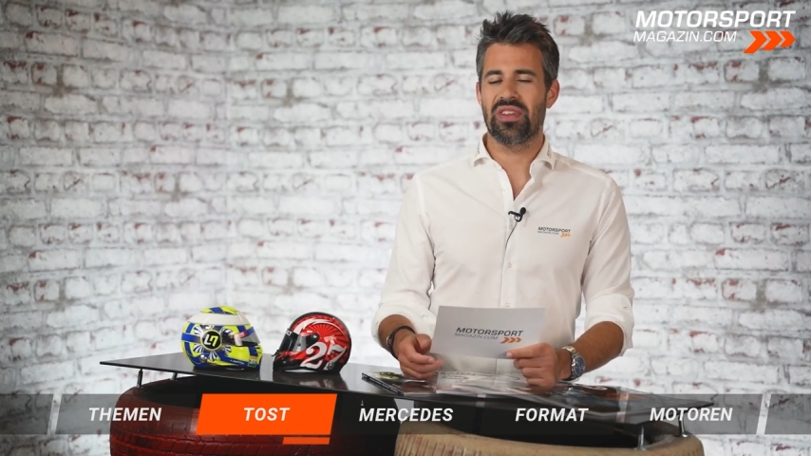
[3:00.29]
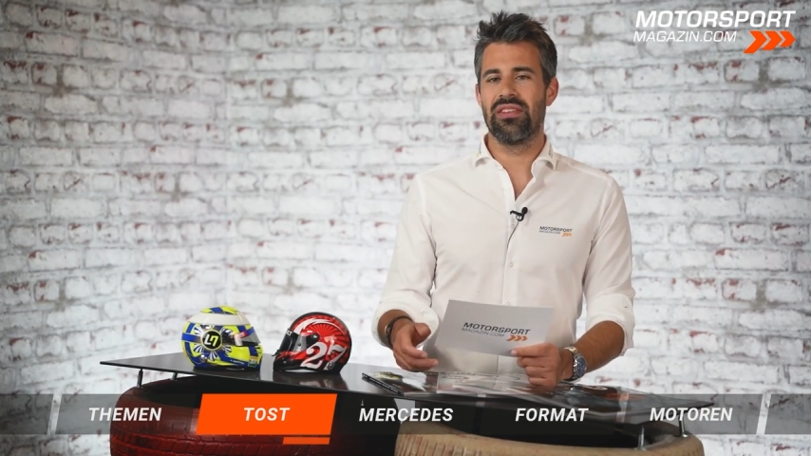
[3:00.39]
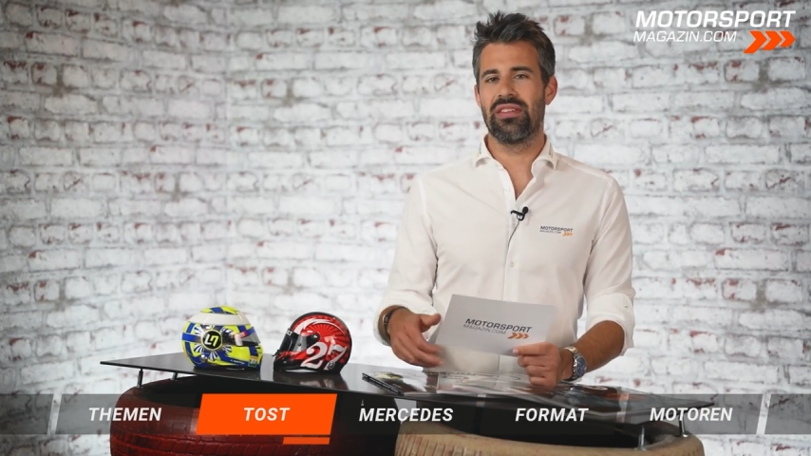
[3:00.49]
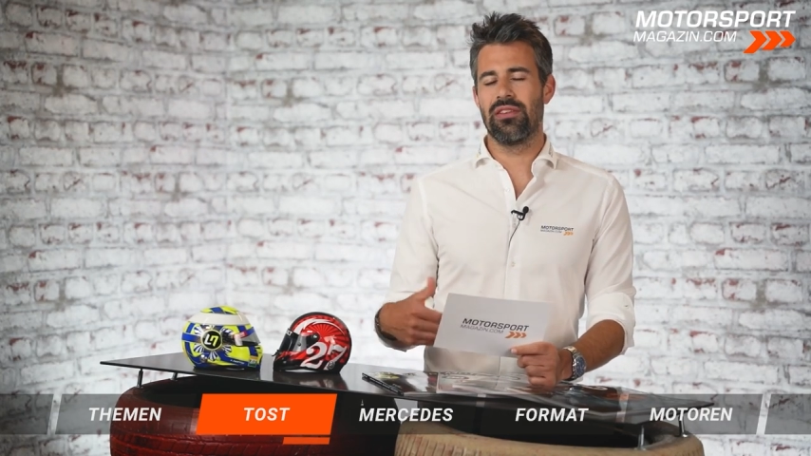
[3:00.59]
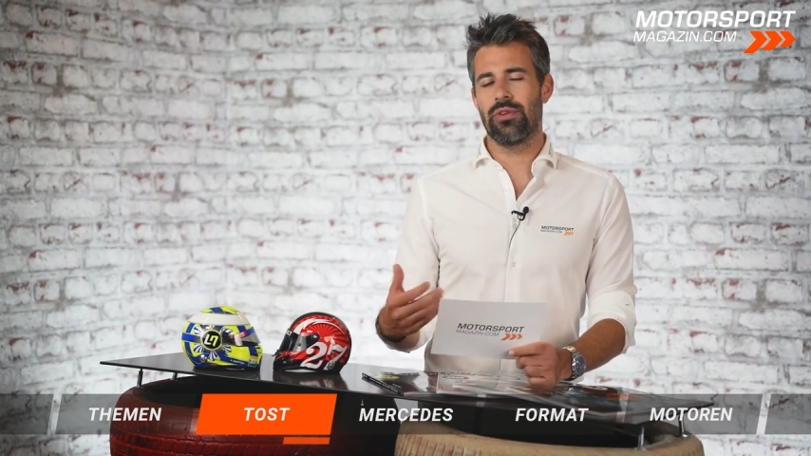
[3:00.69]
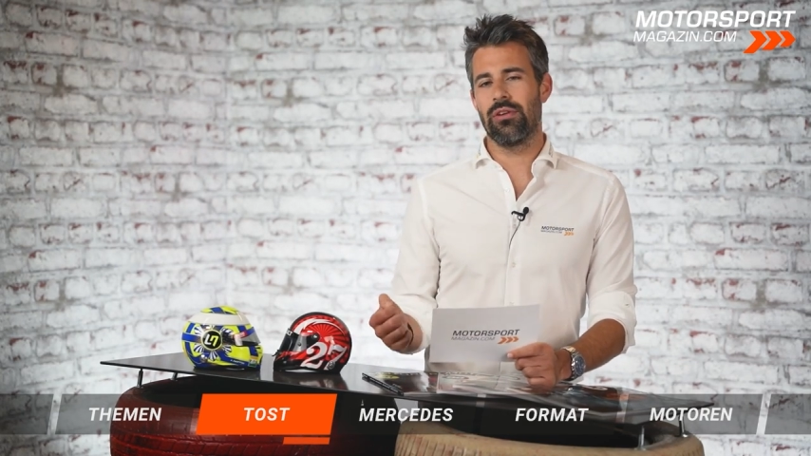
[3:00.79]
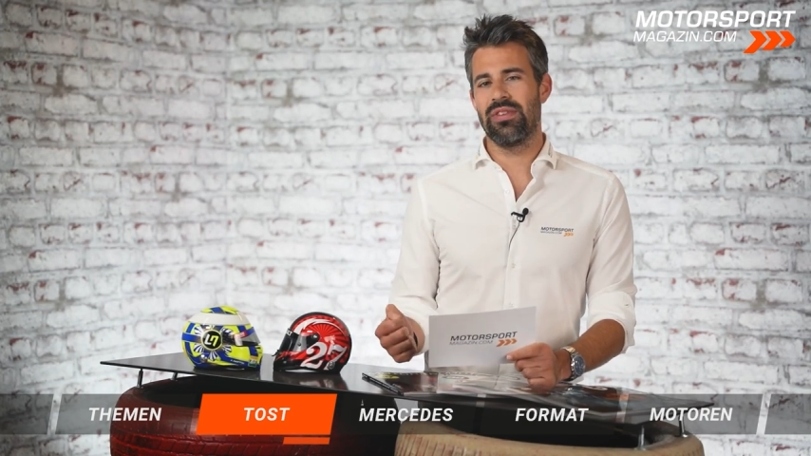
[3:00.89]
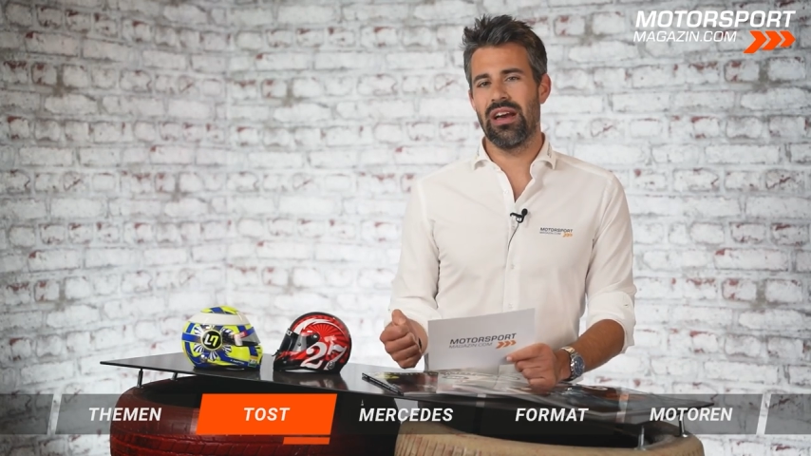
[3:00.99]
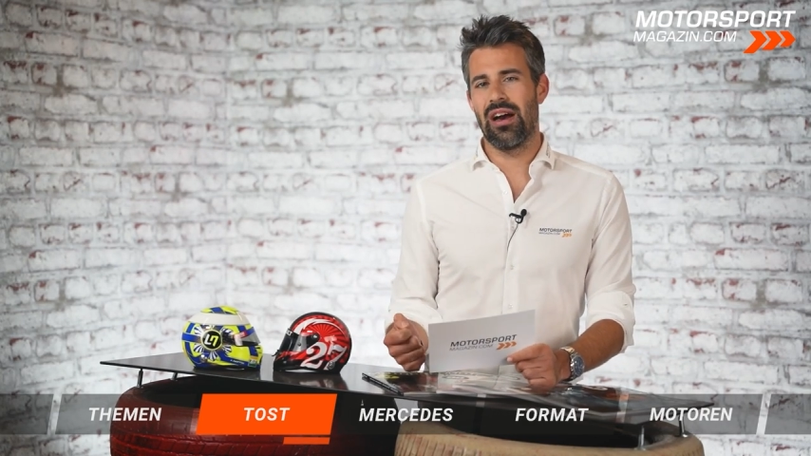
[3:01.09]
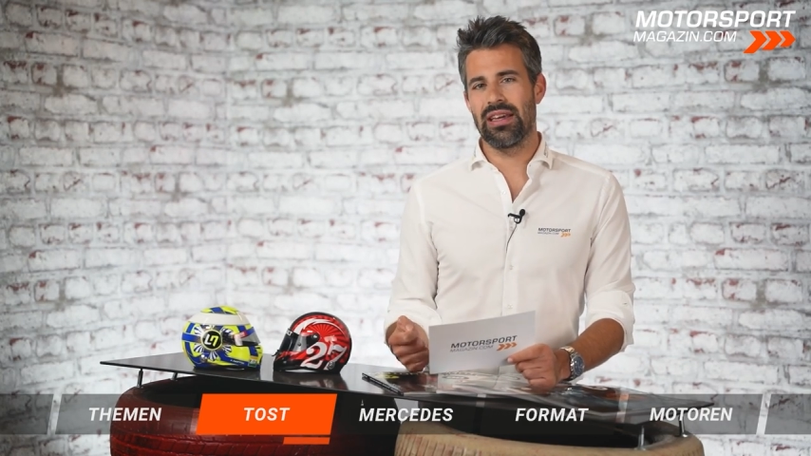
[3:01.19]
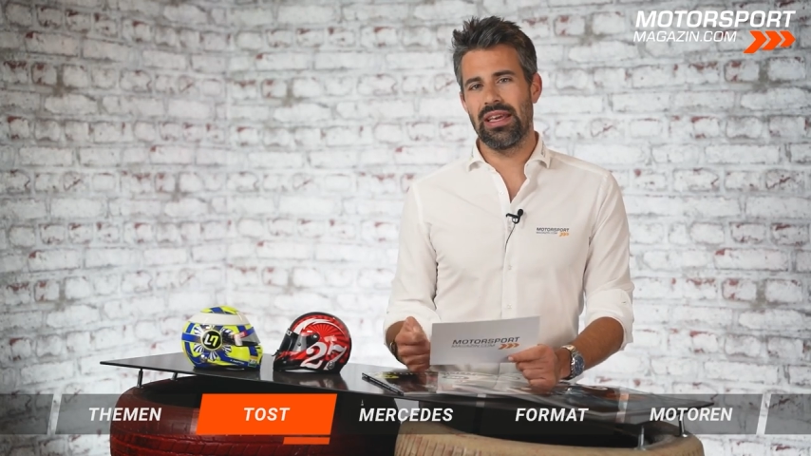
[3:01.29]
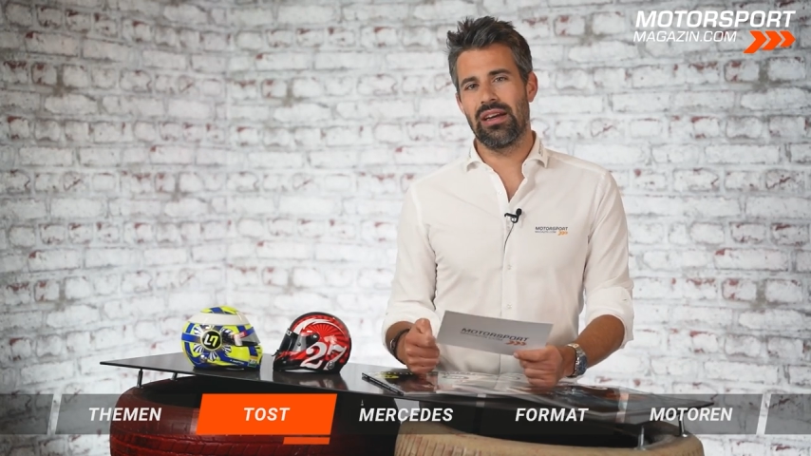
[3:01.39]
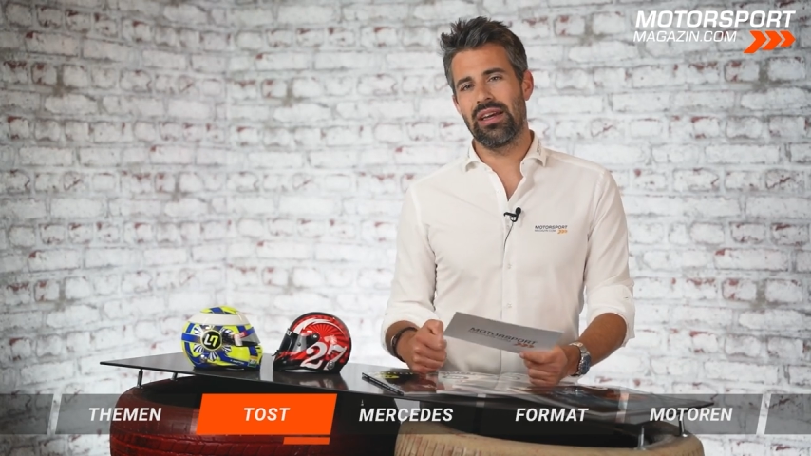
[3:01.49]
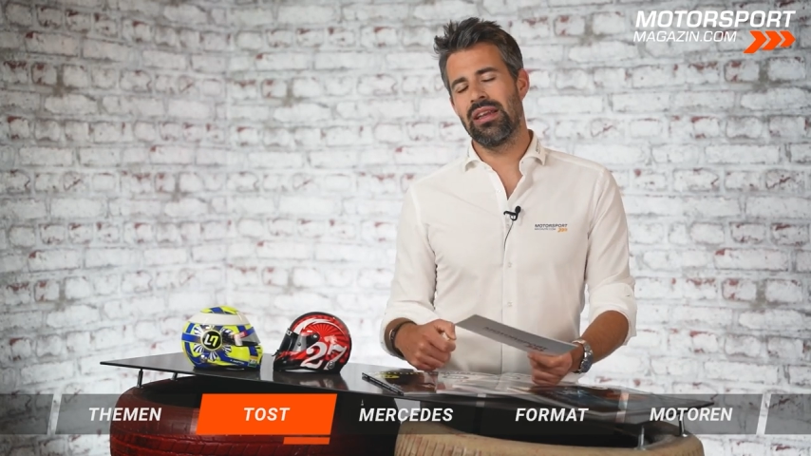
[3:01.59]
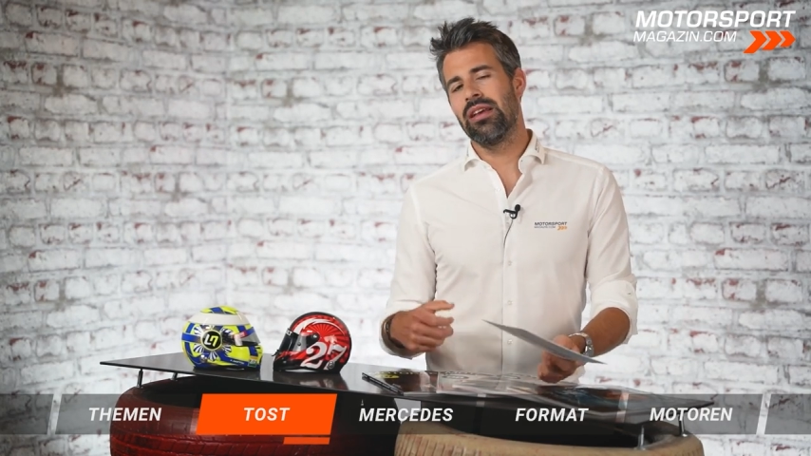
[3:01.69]
ist dann zur FIA
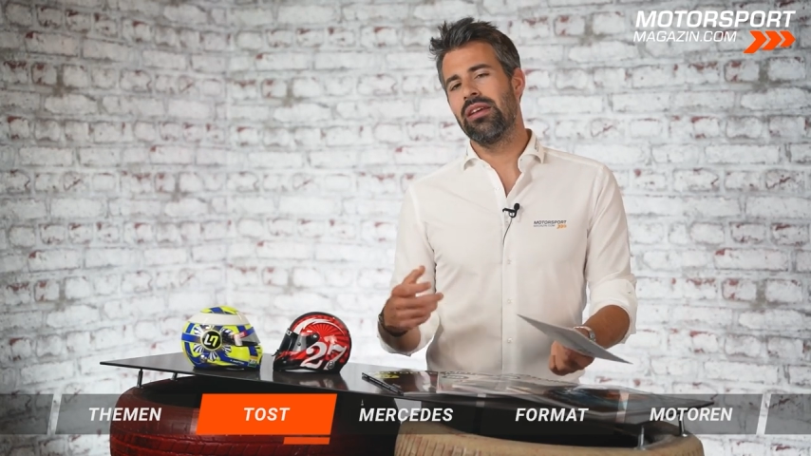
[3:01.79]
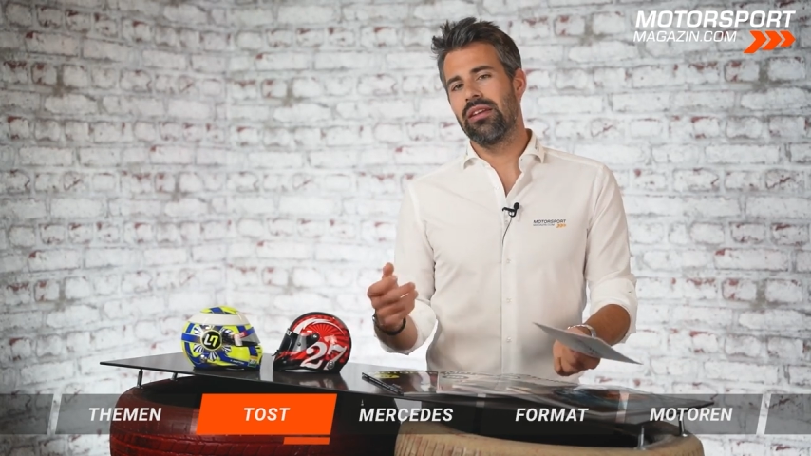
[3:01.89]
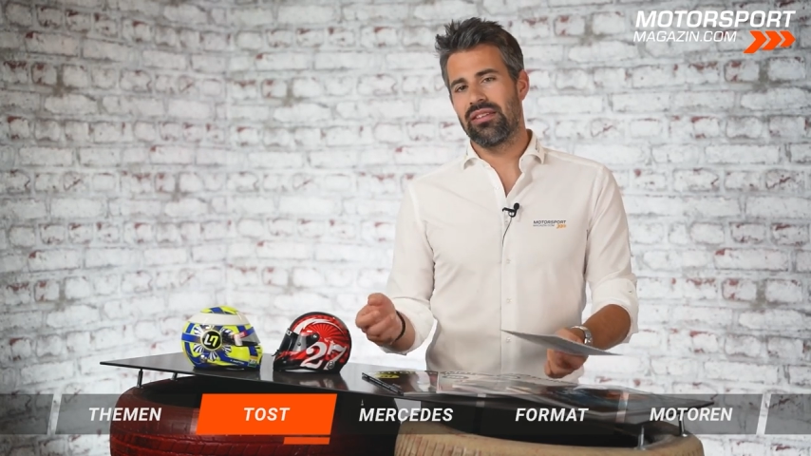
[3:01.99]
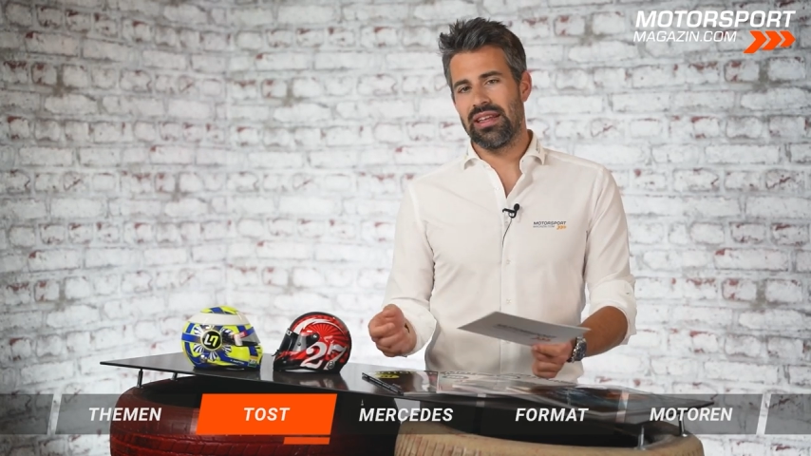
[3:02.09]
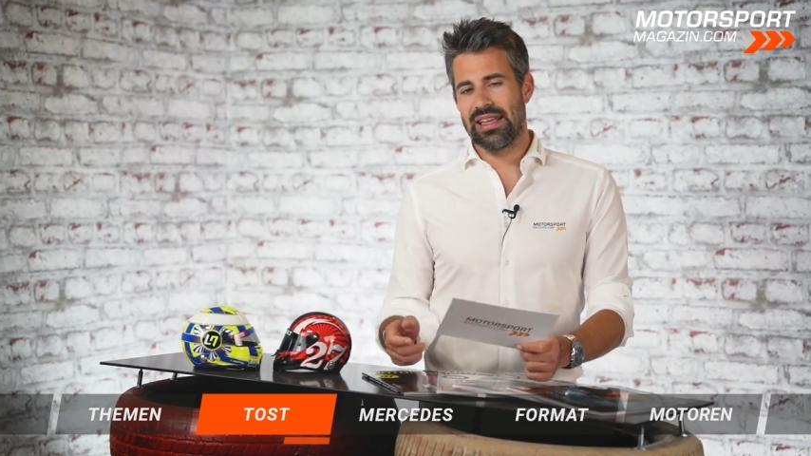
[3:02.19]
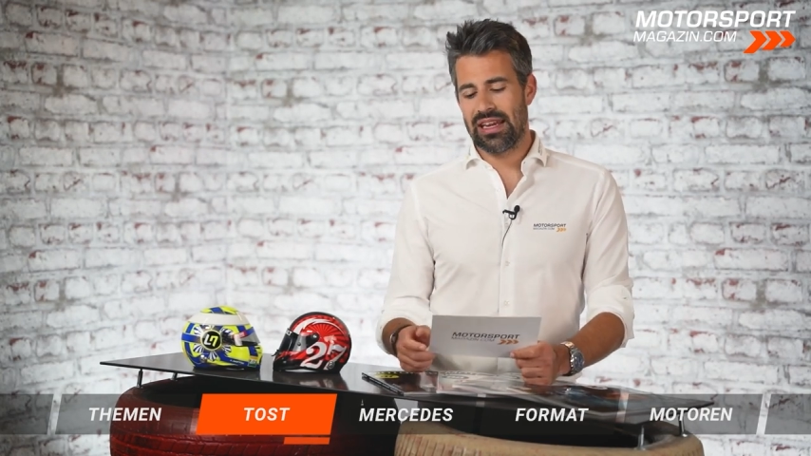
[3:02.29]
gegangen, seit